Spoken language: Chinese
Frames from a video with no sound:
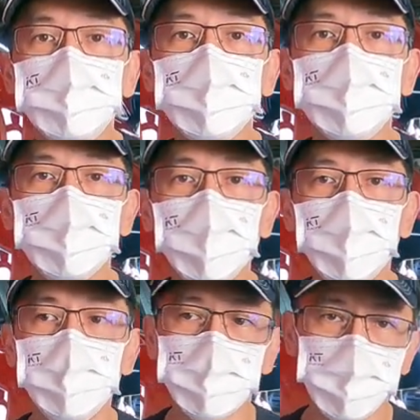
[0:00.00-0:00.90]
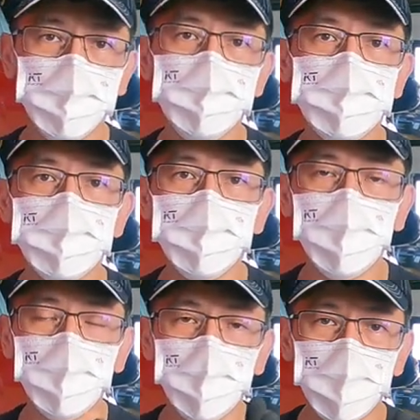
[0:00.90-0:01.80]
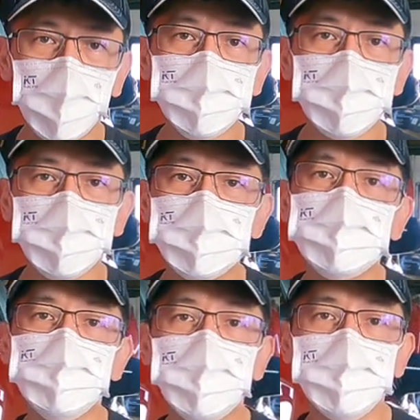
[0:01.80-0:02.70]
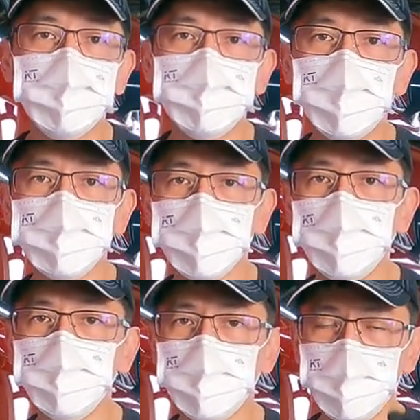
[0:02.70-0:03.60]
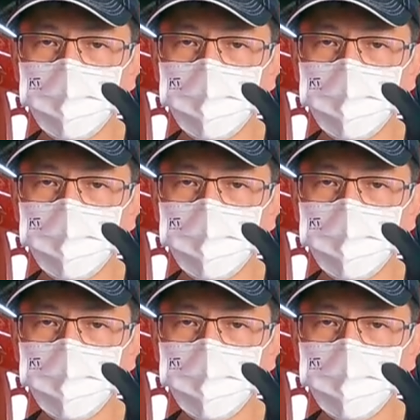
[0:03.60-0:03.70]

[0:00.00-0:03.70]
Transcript: 的车友啊有问题的话，欢迎立刻在线上询问，